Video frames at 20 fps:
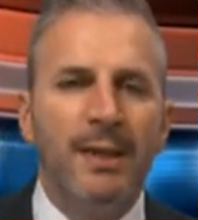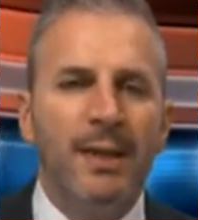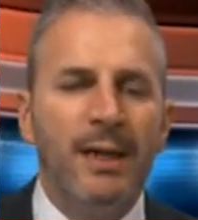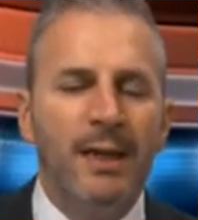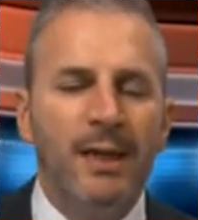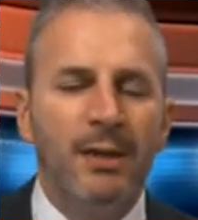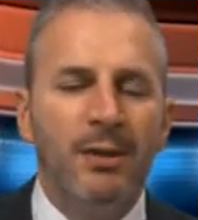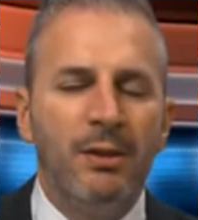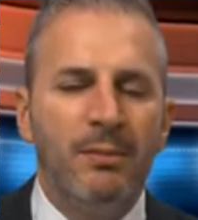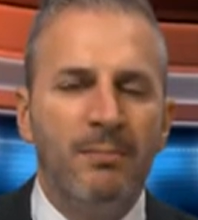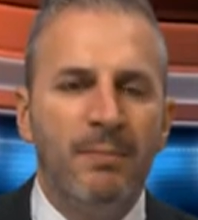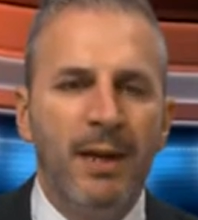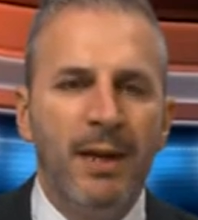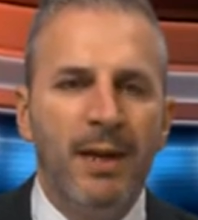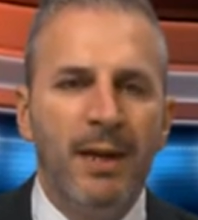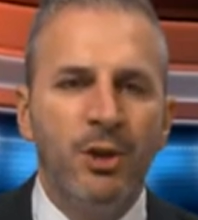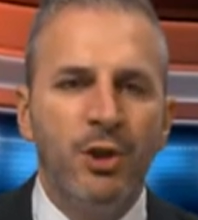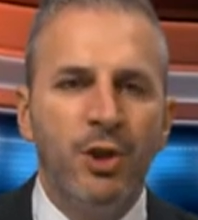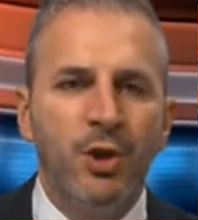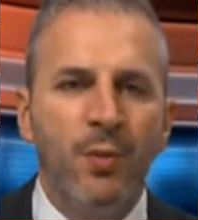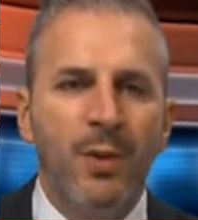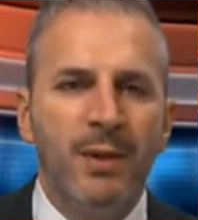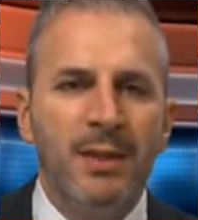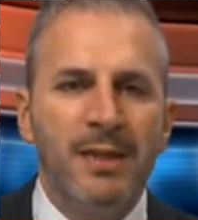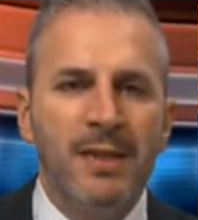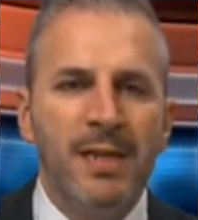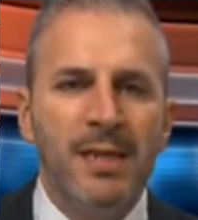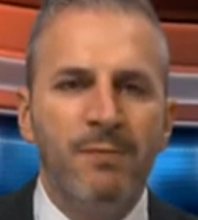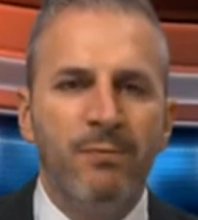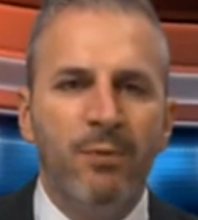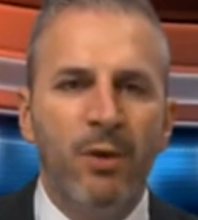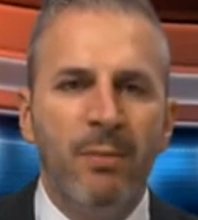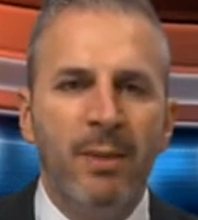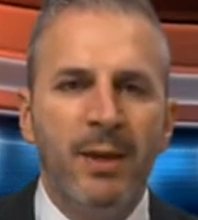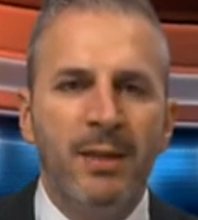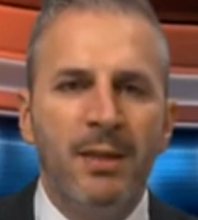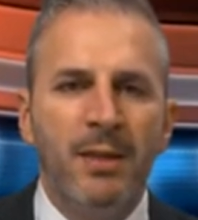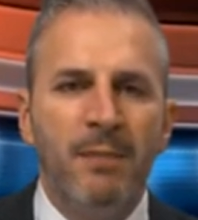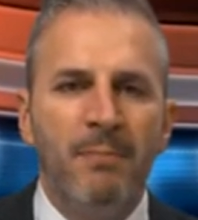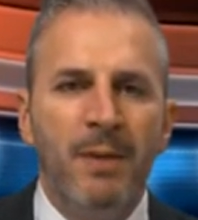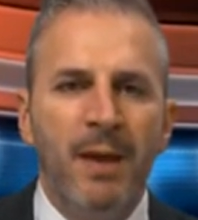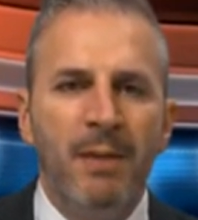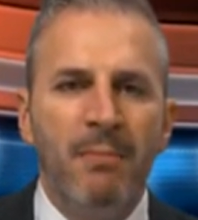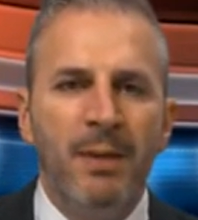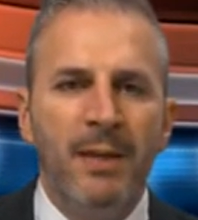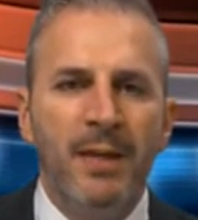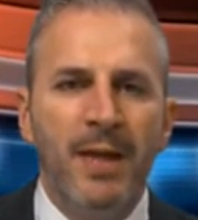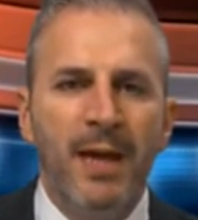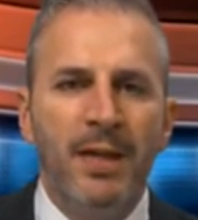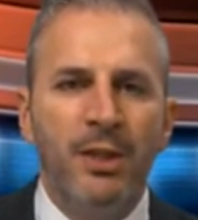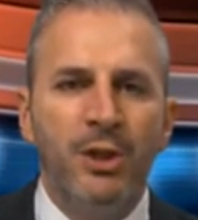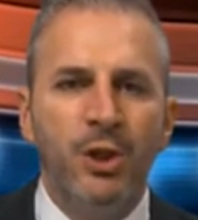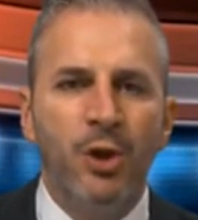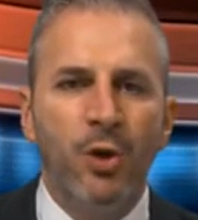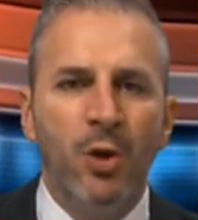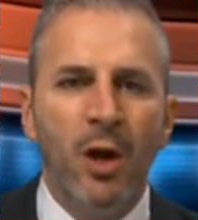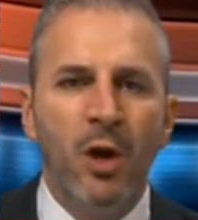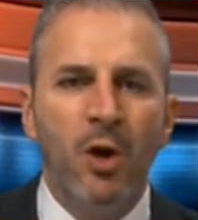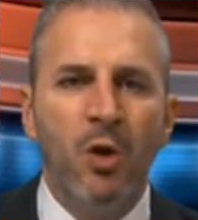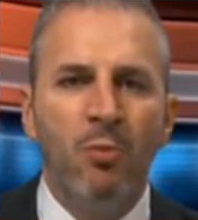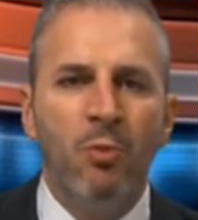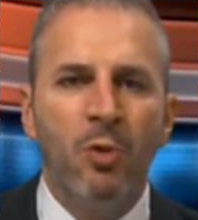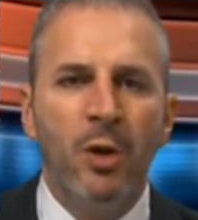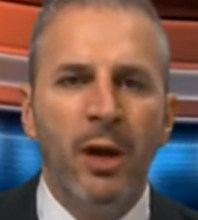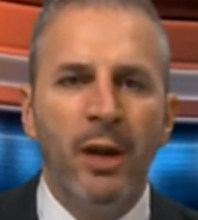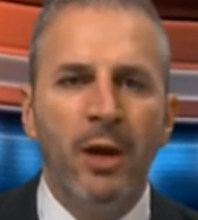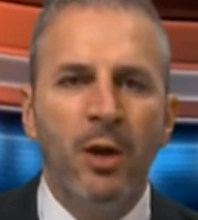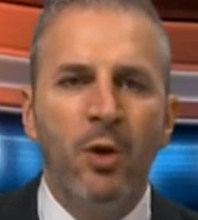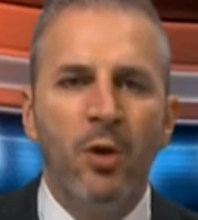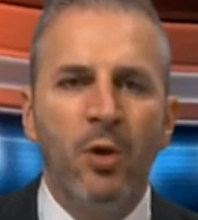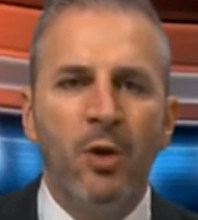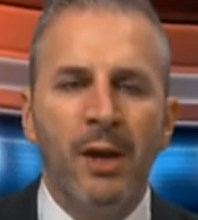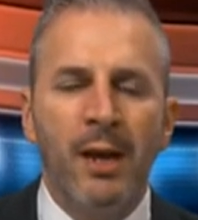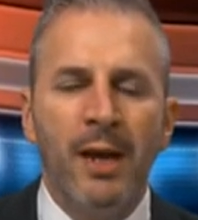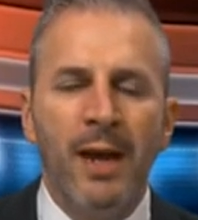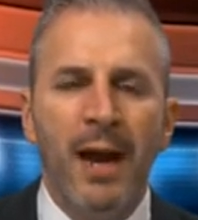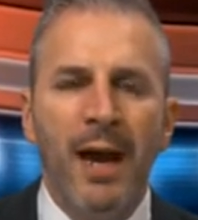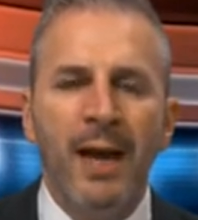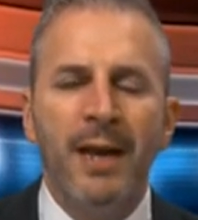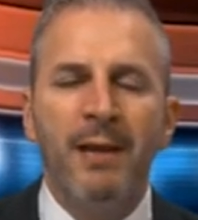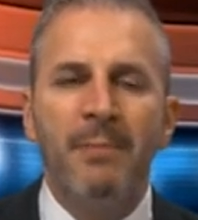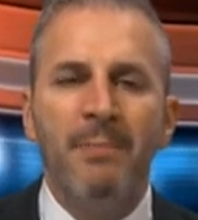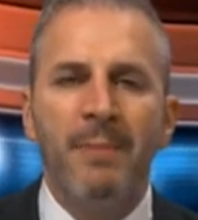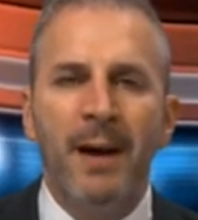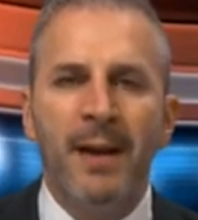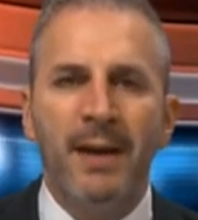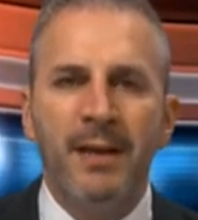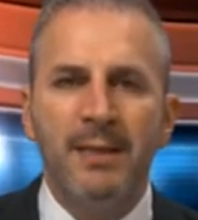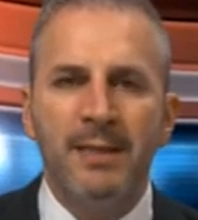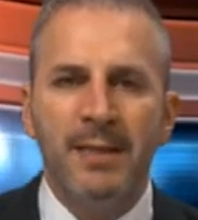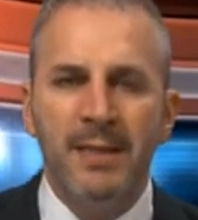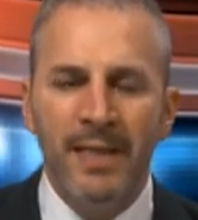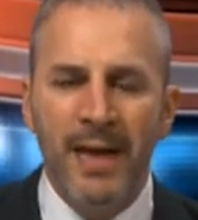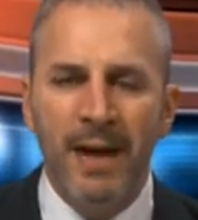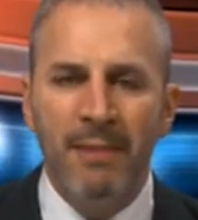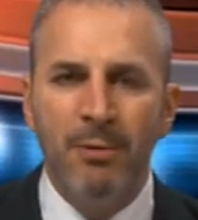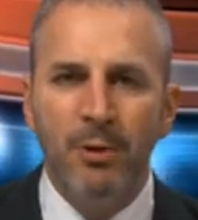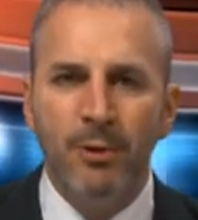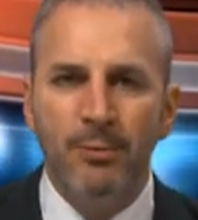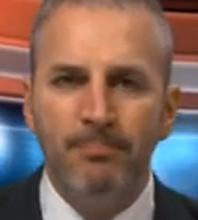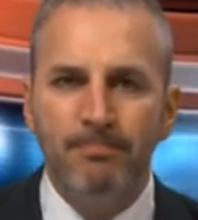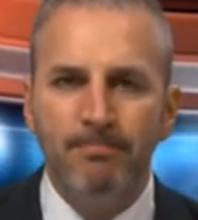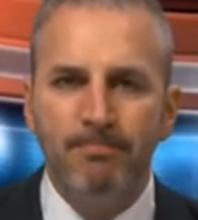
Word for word: eh, ben 56 sforamenti di PM10, ora il comune ricorre ai ripari. Sentiamo.